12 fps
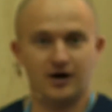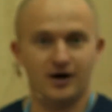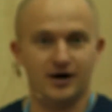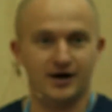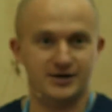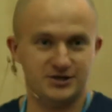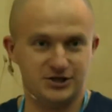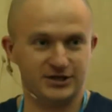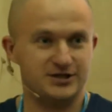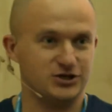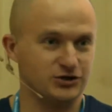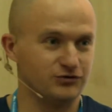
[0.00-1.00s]
а
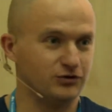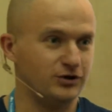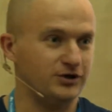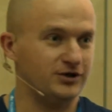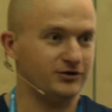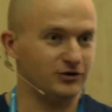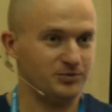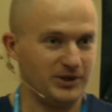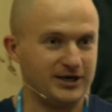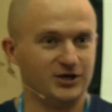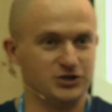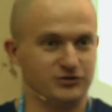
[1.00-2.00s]
сейчас я живой. И вот
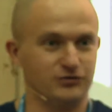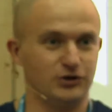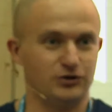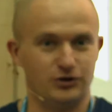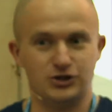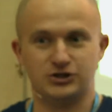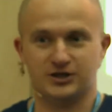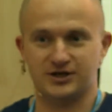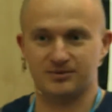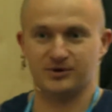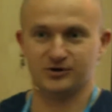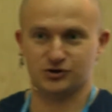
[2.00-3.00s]
пока я живой, хочется
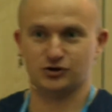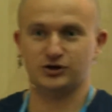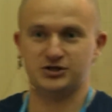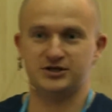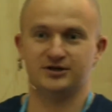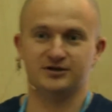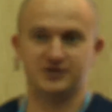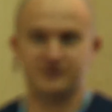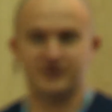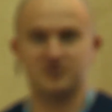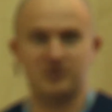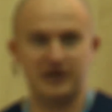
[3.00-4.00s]
как бы что-то сделать
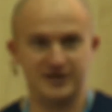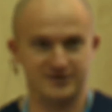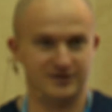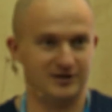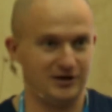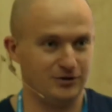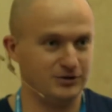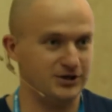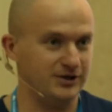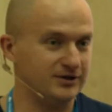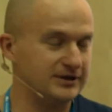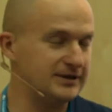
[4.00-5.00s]
действительно полезное для
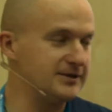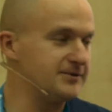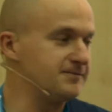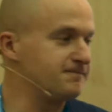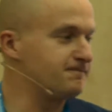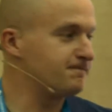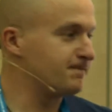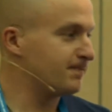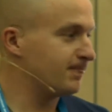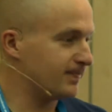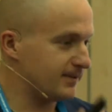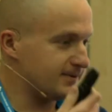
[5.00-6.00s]
людей.
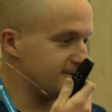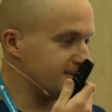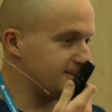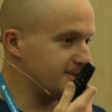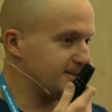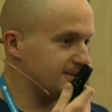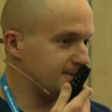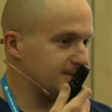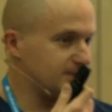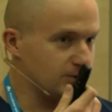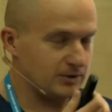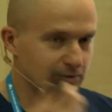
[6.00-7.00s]
И,
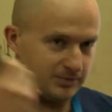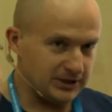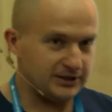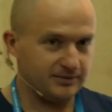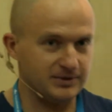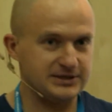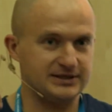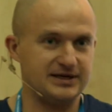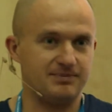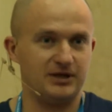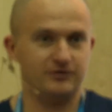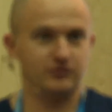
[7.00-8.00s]
ну, как бы мне эта мысль
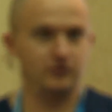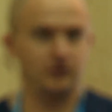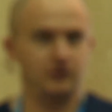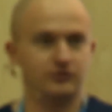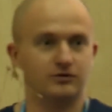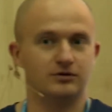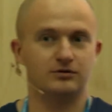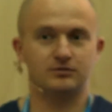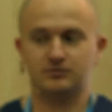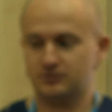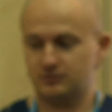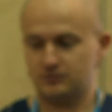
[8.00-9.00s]
запала в голову,
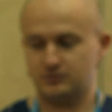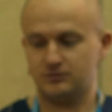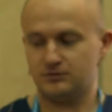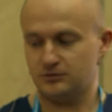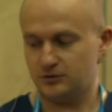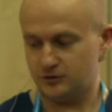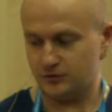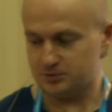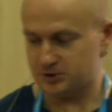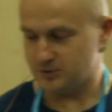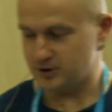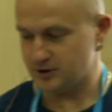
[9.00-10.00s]
ну и, в
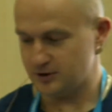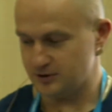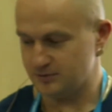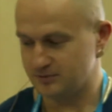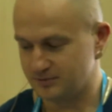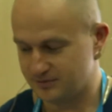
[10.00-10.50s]
общем-то,